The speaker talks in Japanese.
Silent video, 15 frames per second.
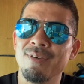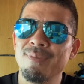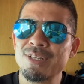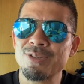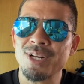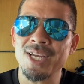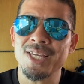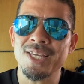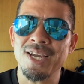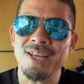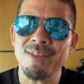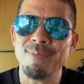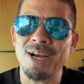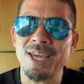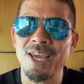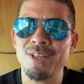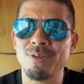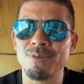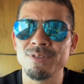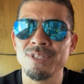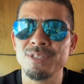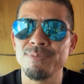まあ、それがきっかけで、まあ、軽
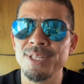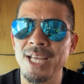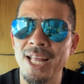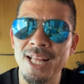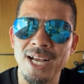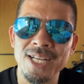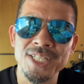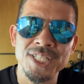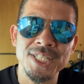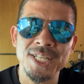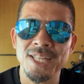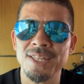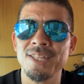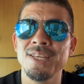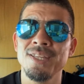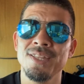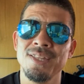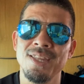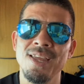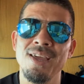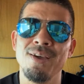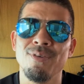度の鬱つみたいな感じになっていっ
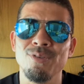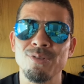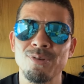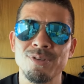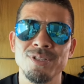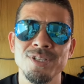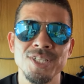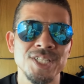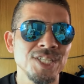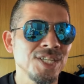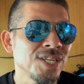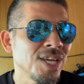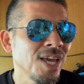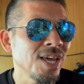て、本当苦しい、